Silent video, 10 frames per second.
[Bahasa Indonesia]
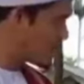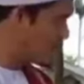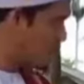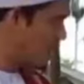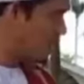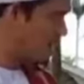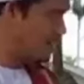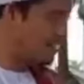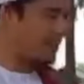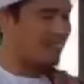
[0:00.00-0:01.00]
semua.
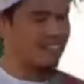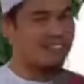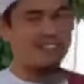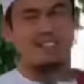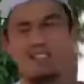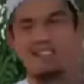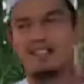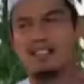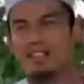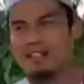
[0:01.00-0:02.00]

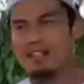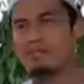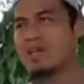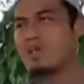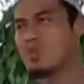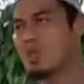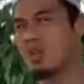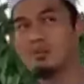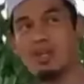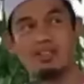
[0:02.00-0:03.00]
Ini kemajuan
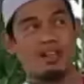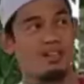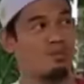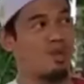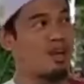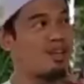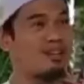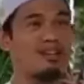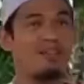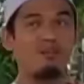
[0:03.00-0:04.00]
luar biasa. Semoga
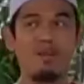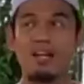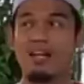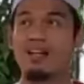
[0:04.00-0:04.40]
nanti ke depan